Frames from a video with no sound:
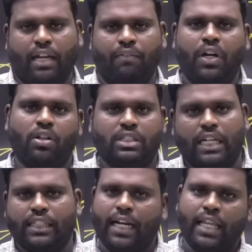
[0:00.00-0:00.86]

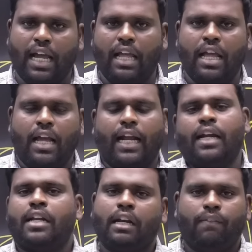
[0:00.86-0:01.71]
வீடியோஸ்லாம் தனியாக
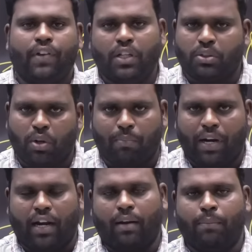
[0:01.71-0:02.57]
கண்டென்ட் வீடியோ ஸ்டோர்
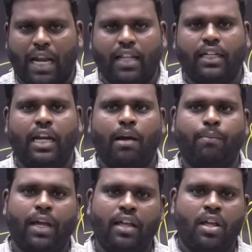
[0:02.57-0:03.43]
பண்ணுறேன் பட் அது இல்லாமல்